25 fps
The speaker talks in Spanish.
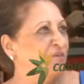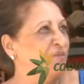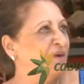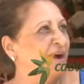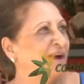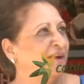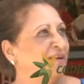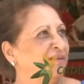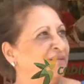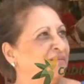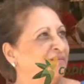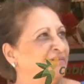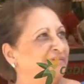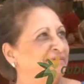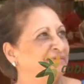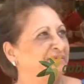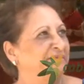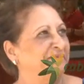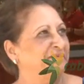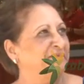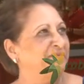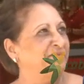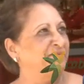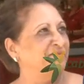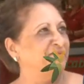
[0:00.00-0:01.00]
Muy mal.
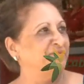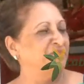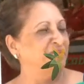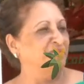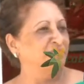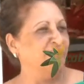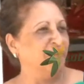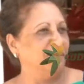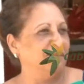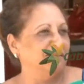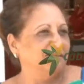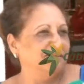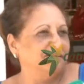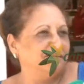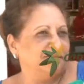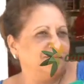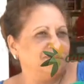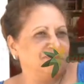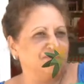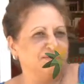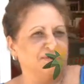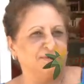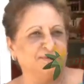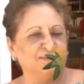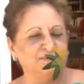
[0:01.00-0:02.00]
Muy mal.
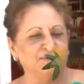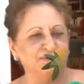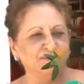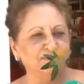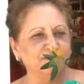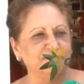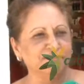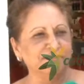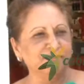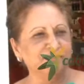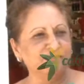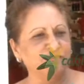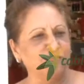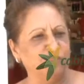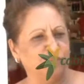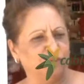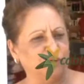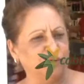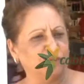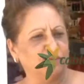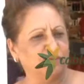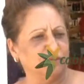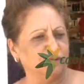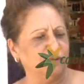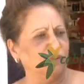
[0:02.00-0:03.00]
Eso es un
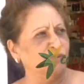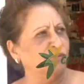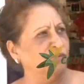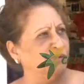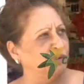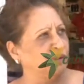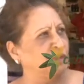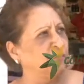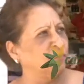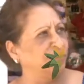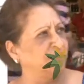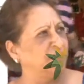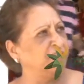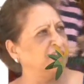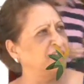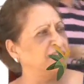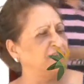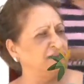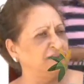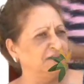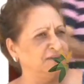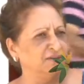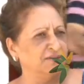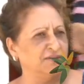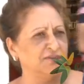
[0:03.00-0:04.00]
puesto de lujo. El que pueda
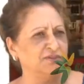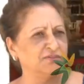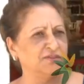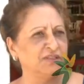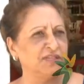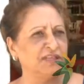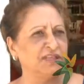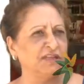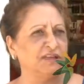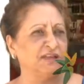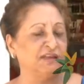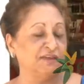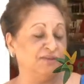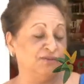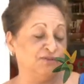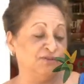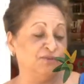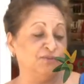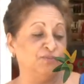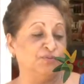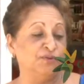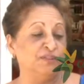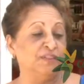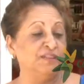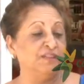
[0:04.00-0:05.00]
tener lo que lo tenga, y ellos
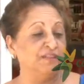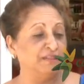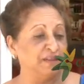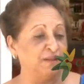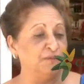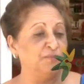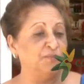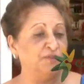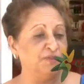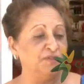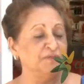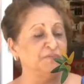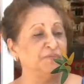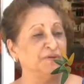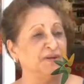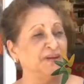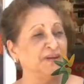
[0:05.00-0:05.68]
lo pueden tener, pueden